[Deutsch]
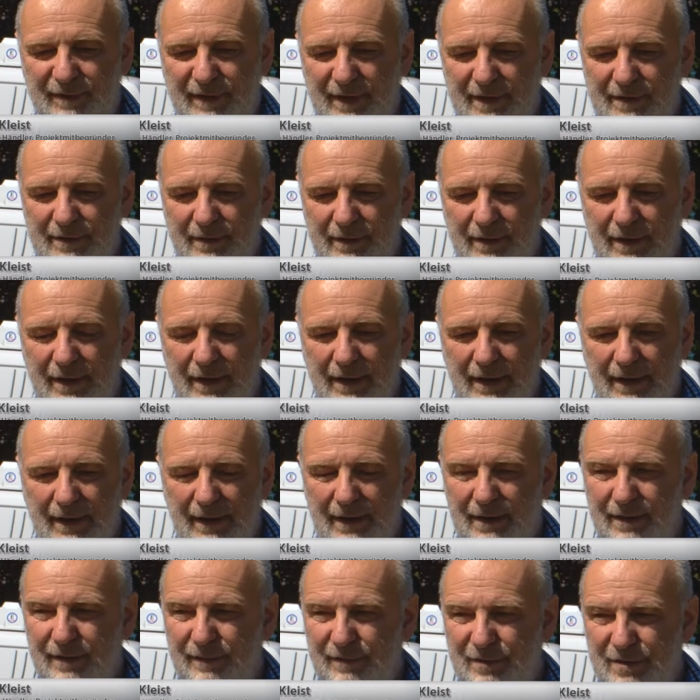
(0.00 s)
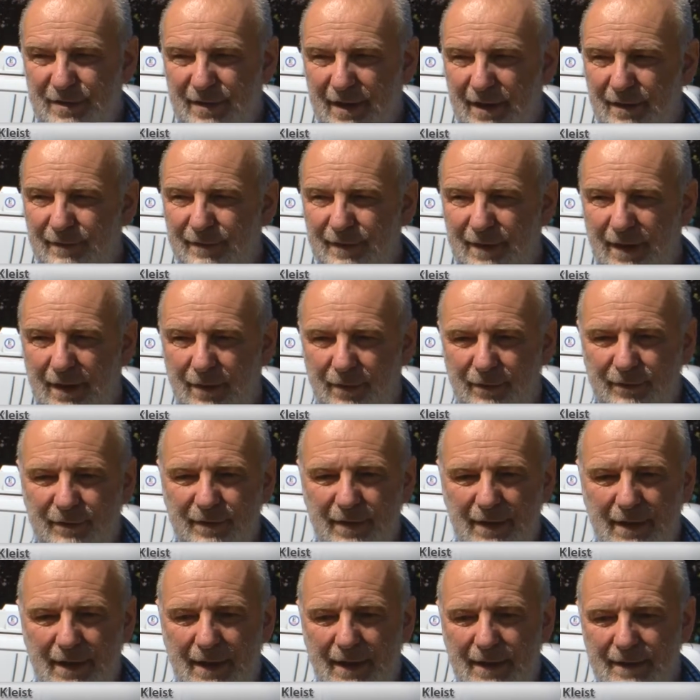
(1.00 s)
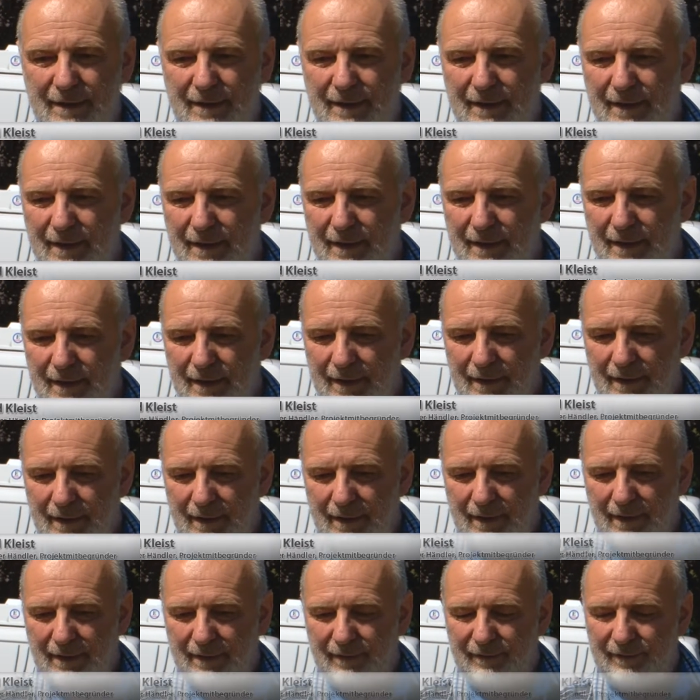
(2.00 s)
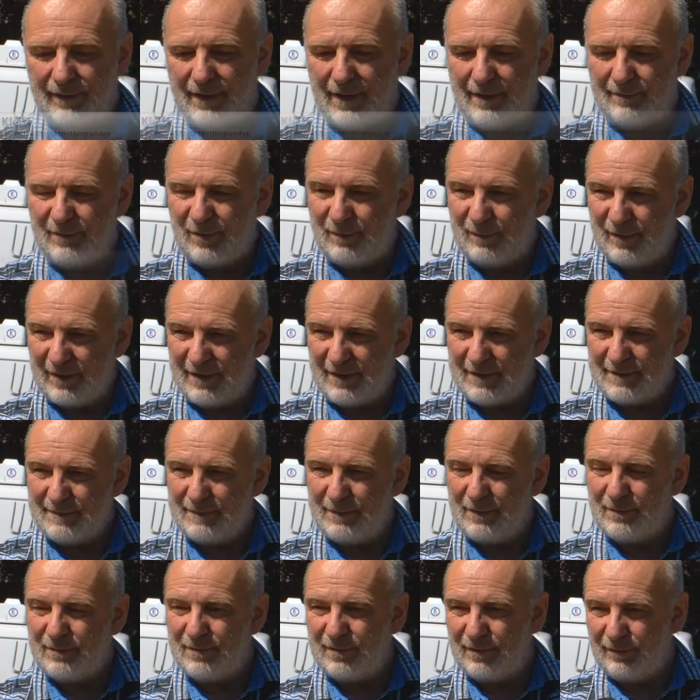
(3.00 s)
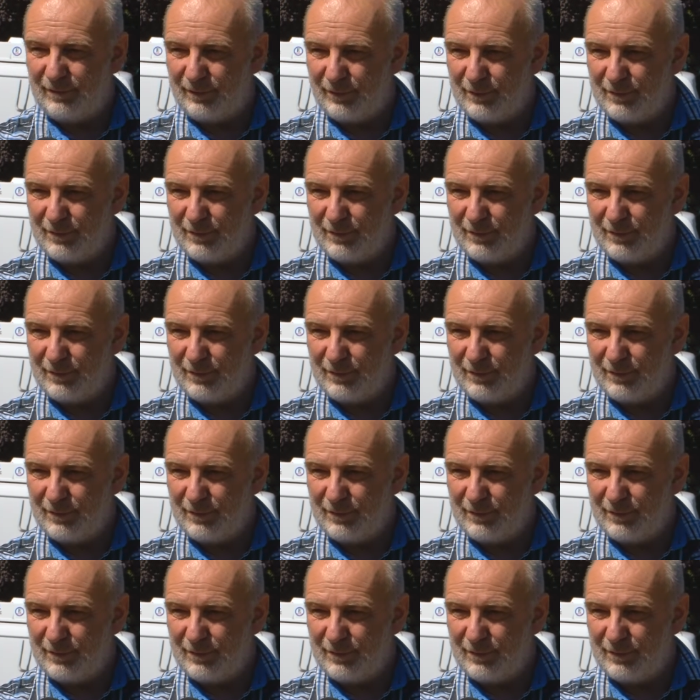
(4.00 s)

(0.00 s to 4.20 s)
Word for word: das Fahrzeug relativ schnell wieder aufgeladen. Wir haben die Mittagspause, die